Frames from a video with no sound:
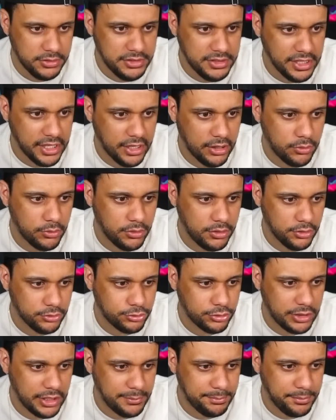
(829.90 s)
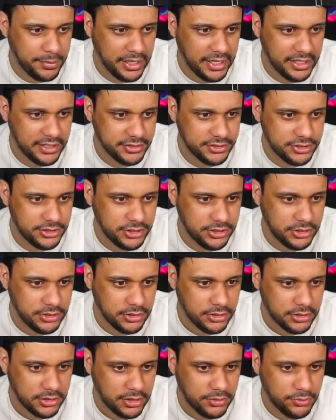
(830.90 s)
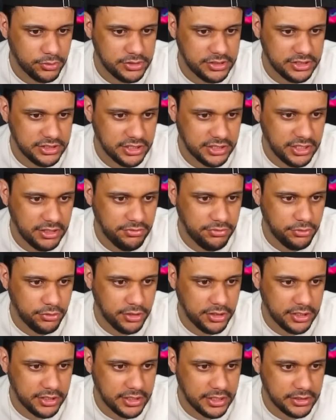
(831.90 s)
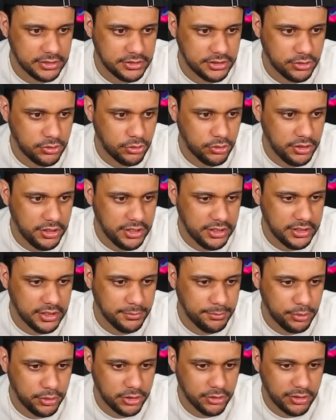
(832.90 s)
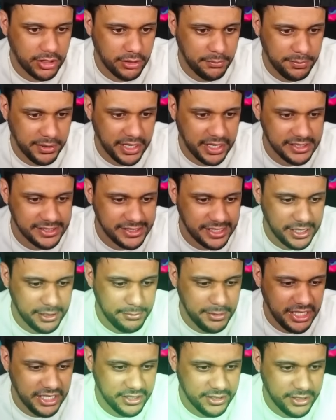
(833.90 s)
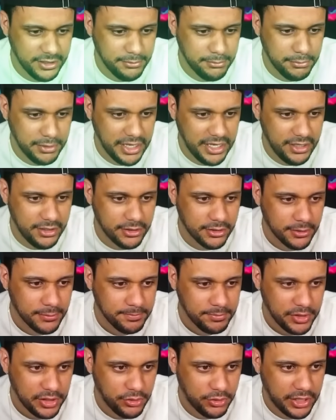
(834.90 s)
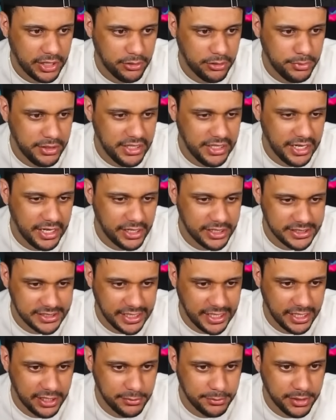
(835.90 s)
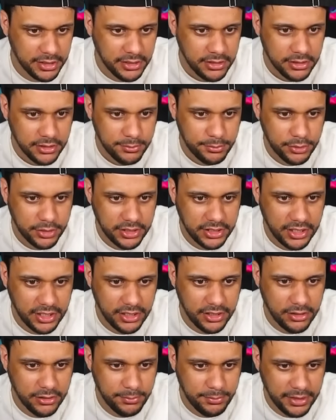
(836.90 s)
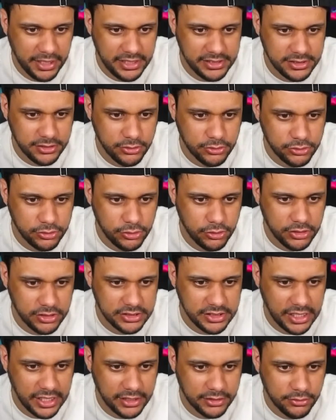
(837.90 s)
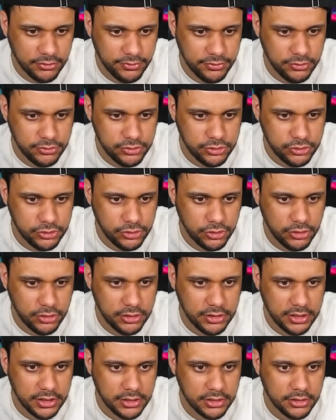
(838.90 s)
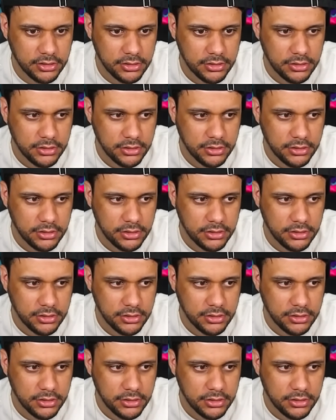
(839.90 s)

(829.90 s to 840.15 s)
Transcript: Não, eu tô na parte que você já até foi, que é da de corrida, porque eu quero pegar essa arminha também. Eu brincar com essa arma, porque parece que nos looks lá ah, não funciona.